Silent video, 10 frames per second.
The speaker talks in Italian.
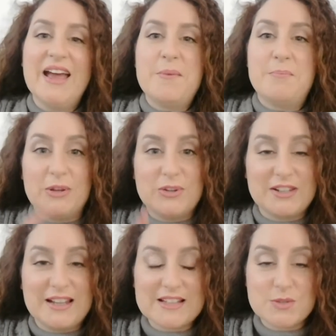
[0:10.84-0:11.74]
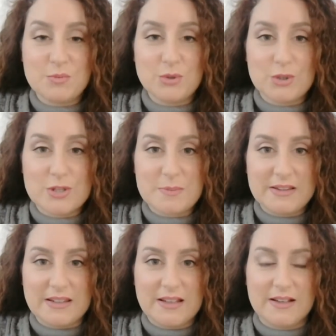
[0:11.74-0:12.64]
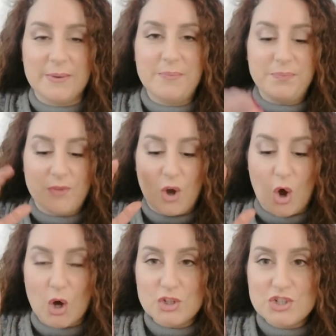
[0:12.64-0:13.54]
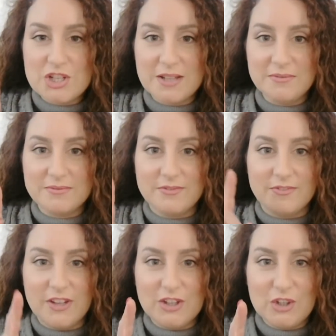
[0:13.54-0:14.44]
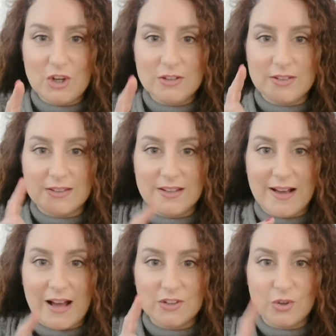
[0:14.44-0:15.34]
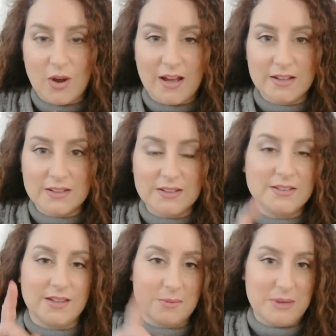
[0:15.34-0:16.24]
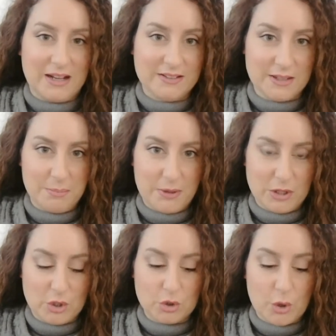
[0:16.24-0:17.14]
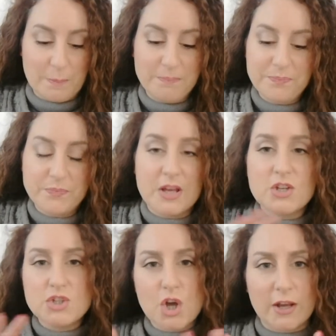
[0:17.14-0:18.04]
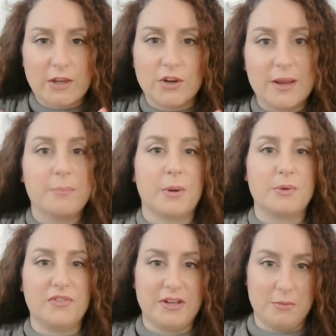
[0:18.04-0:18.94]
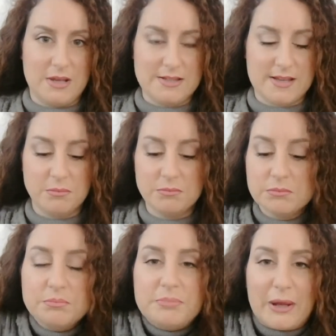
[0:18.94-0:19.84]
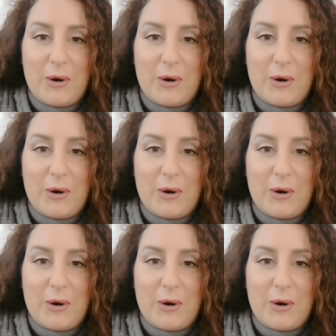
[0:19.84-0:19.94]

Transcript: Bentornate su Mondo Cosmetic. Oggi video dedicato ai terminati del periodo. So che non è proprio fine mese, però